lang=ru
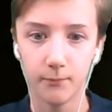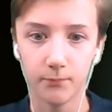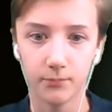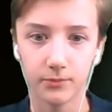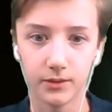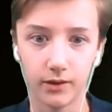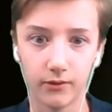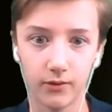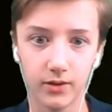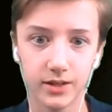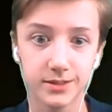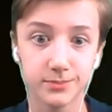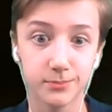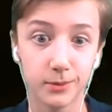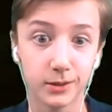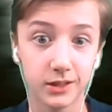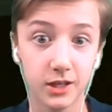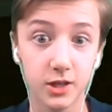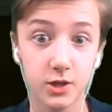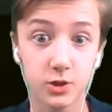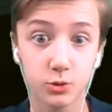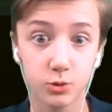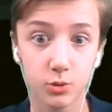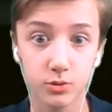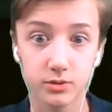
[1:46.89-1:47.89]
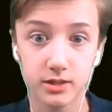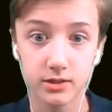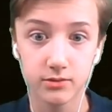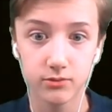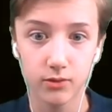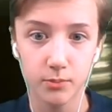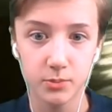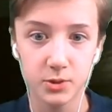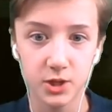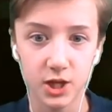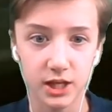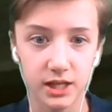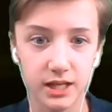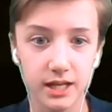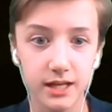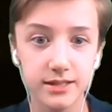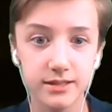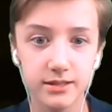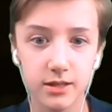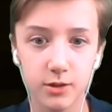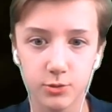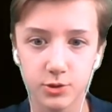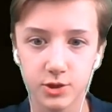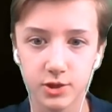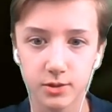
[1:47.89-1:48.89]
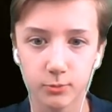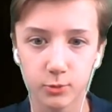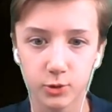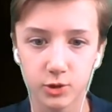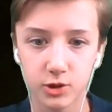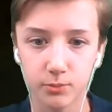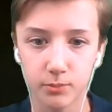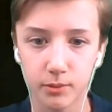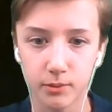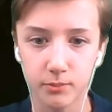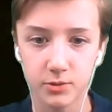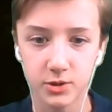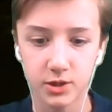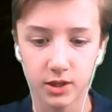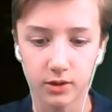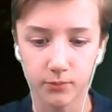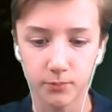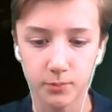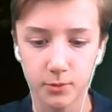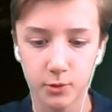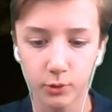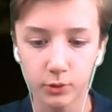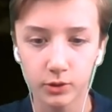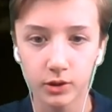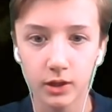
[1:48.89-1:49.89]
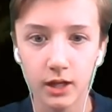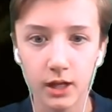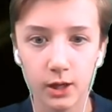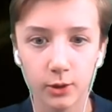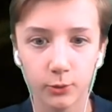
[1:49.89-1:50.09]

Давай смотреть, что здесь вообще есть. Я уже немножко пробежал вперед.